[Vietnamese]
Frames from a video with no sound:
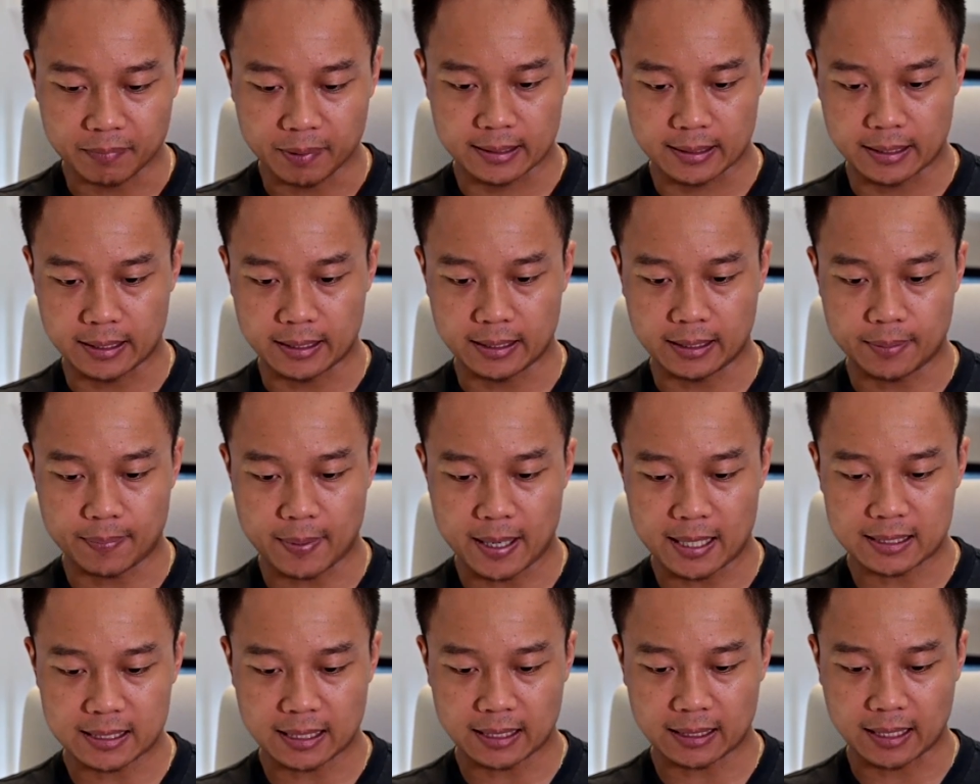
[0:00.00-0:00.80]
thì các
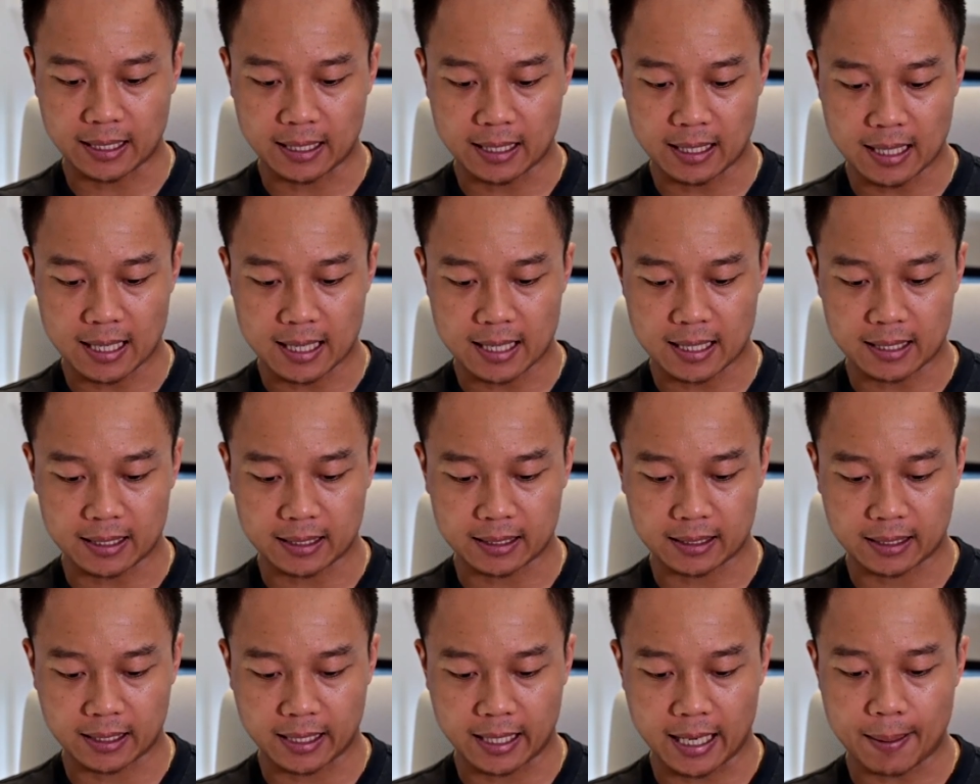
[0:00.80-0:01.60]
bạn sẽ thấy là
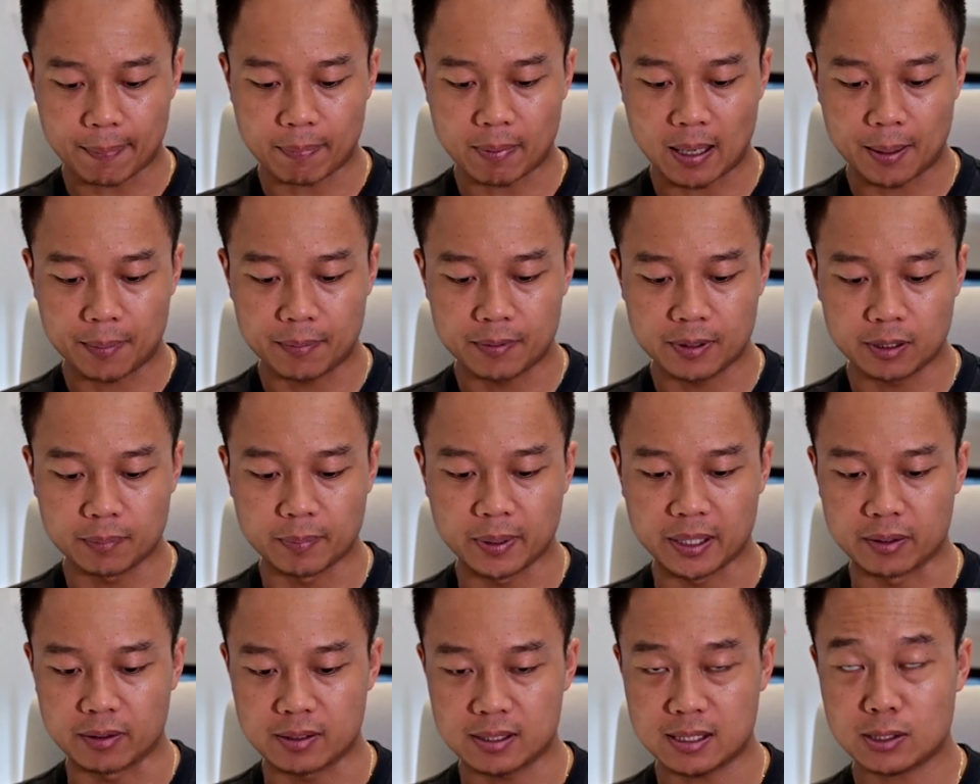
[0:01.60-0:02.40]
cái app library của
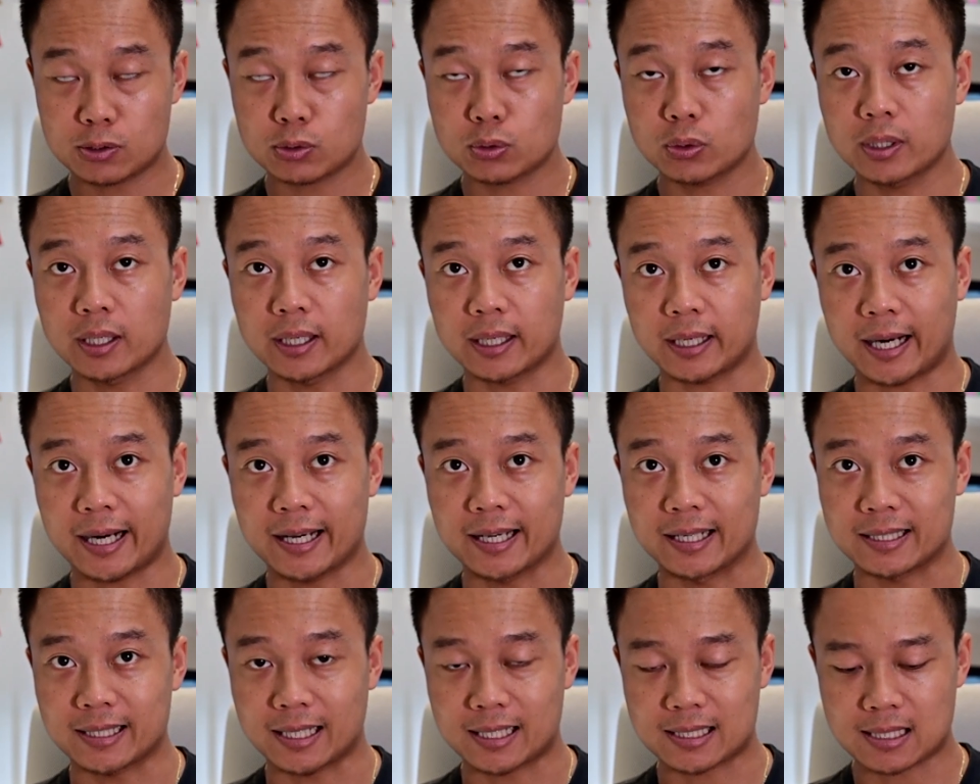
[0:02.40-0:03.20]
mình nó sẽ xuất hiện ngay
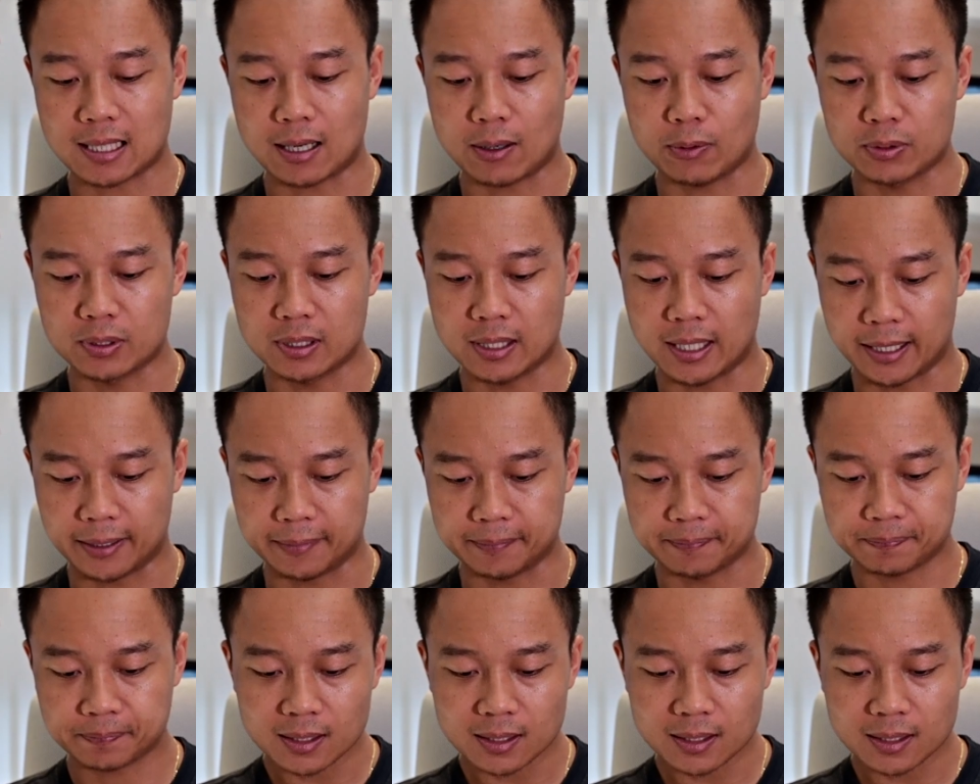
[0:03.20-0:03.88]
ở trang sau như này